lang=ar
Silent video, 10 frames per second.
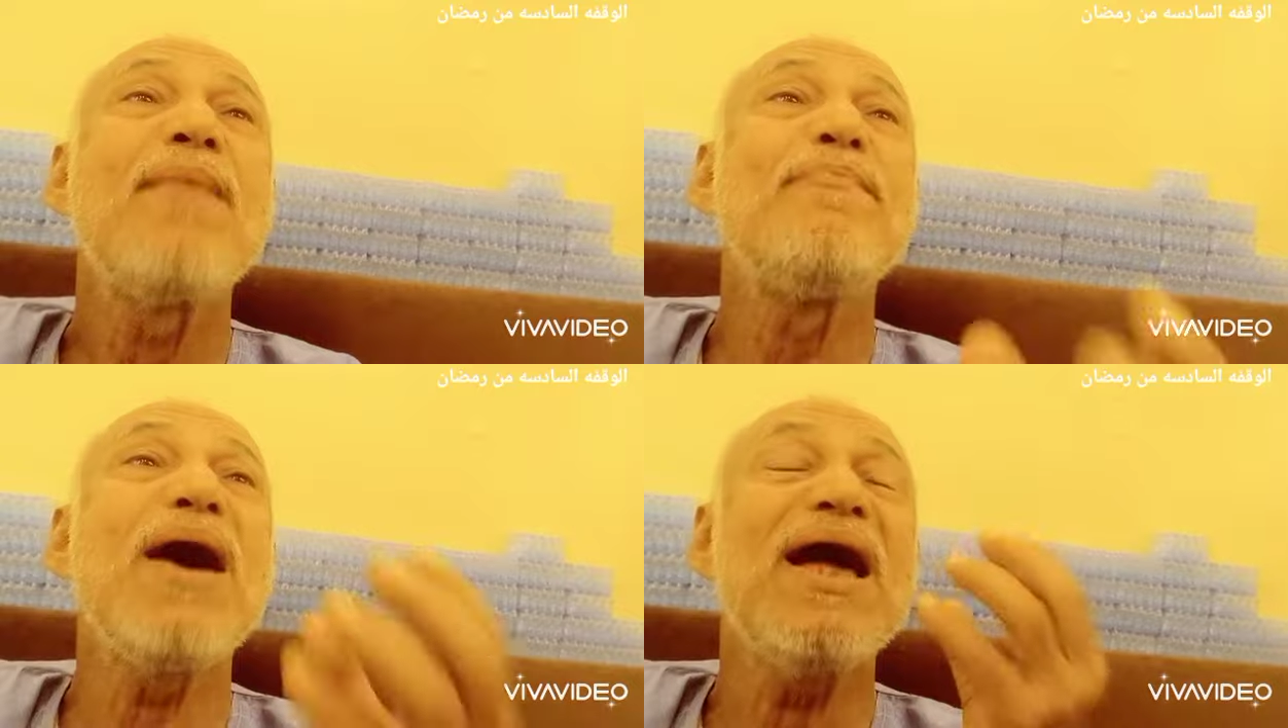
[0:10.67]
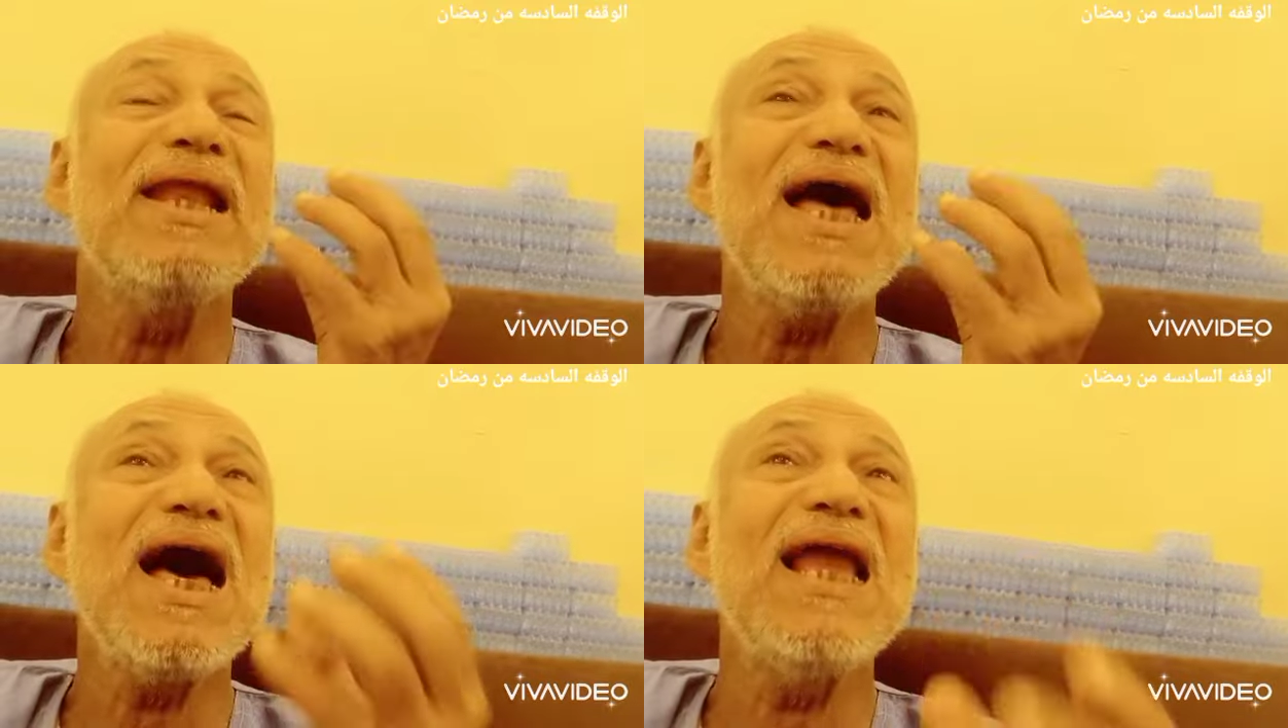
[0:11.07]

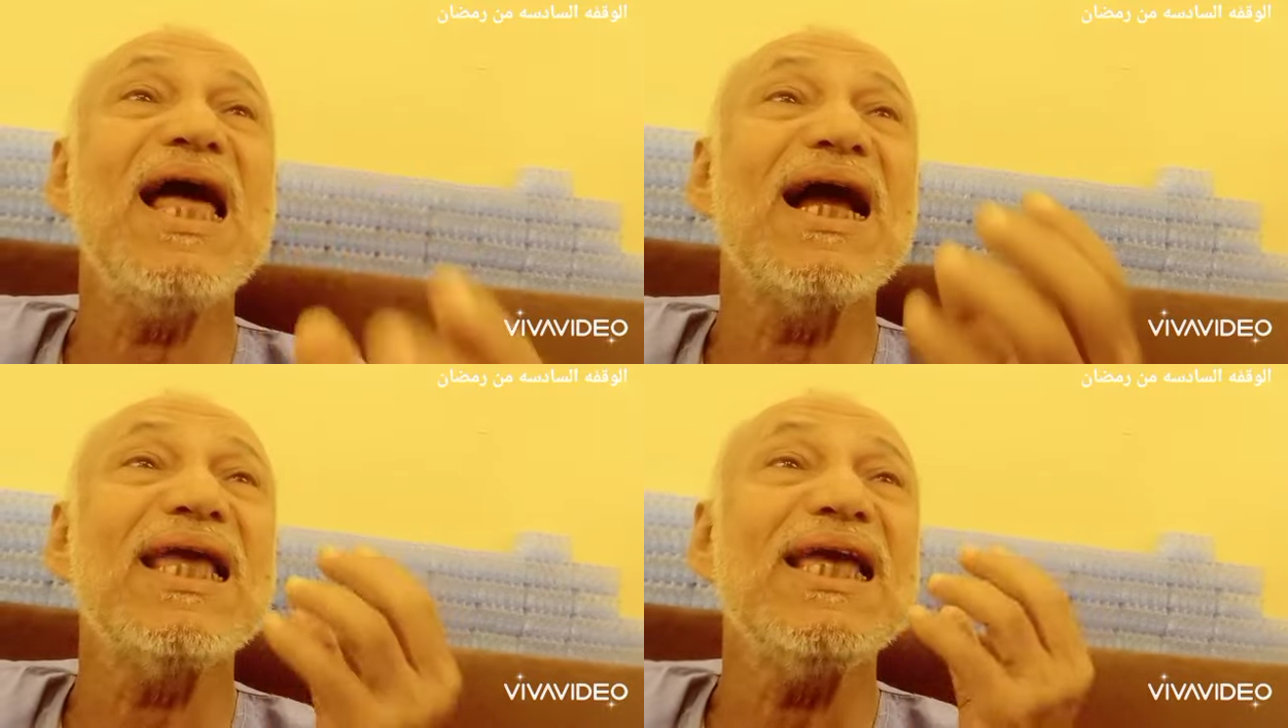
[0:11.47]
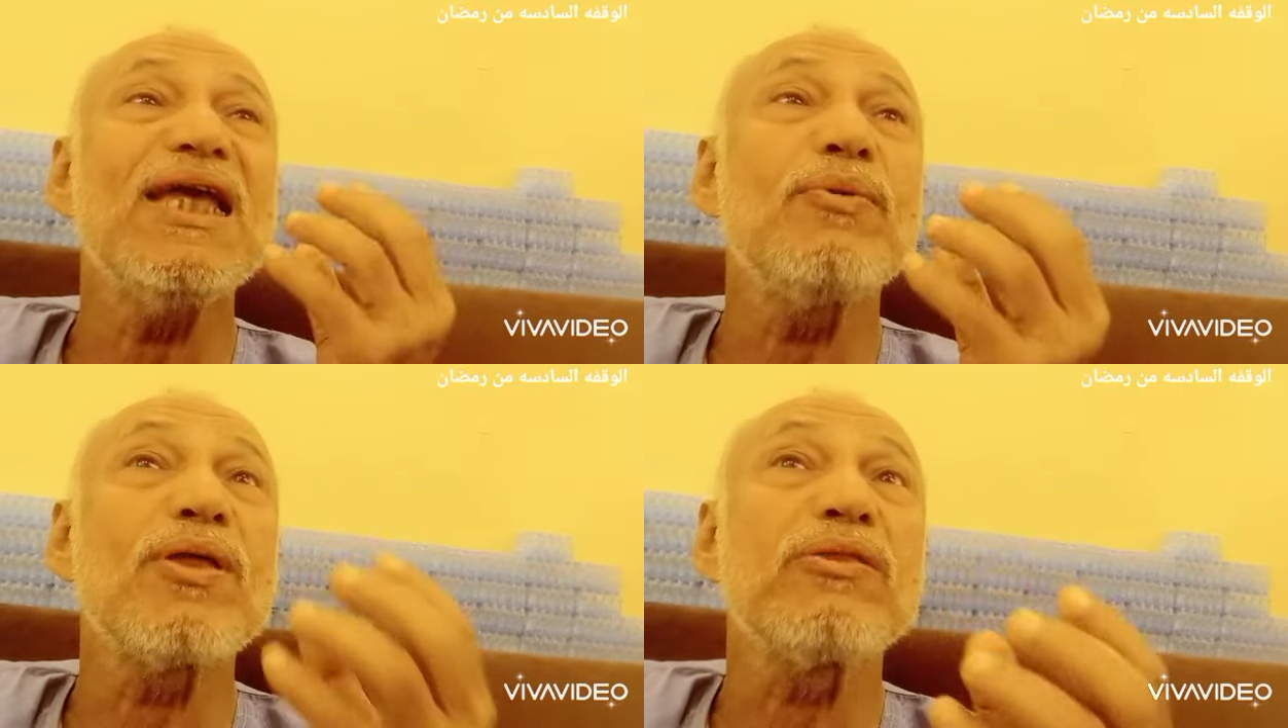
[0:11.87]
معناها
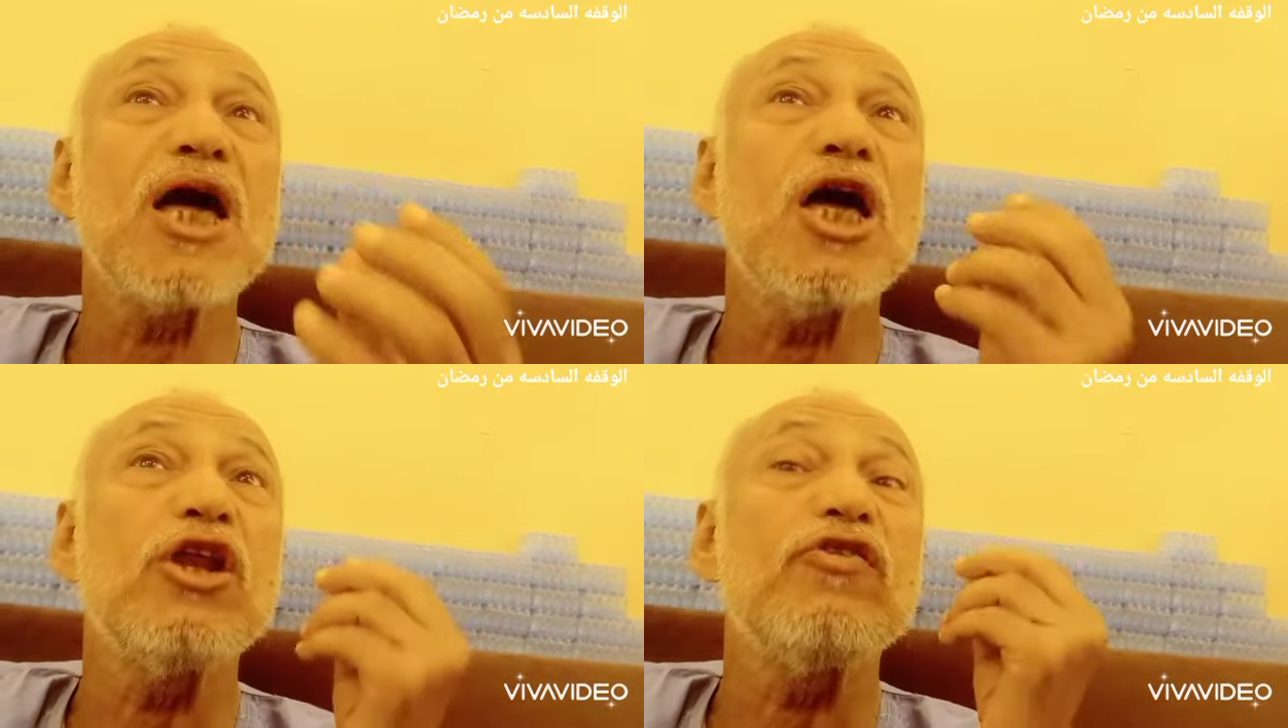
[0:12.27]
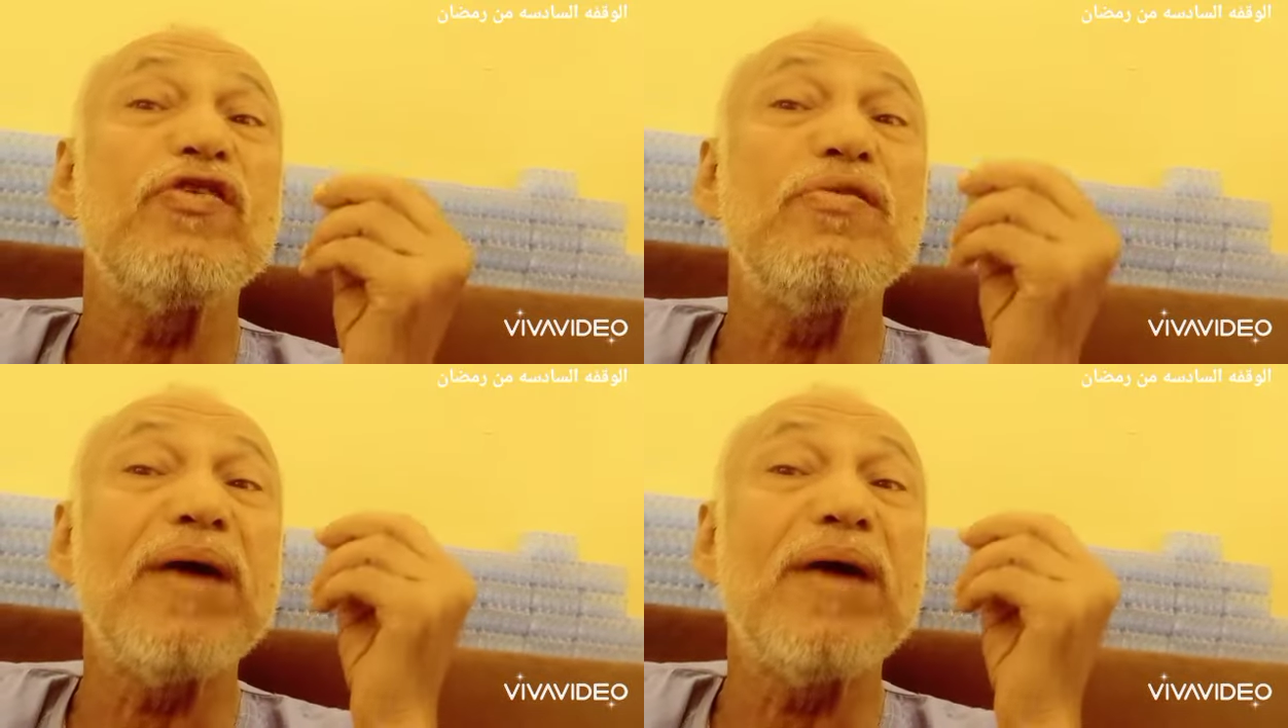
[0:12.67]
الحقيقي والظاهر في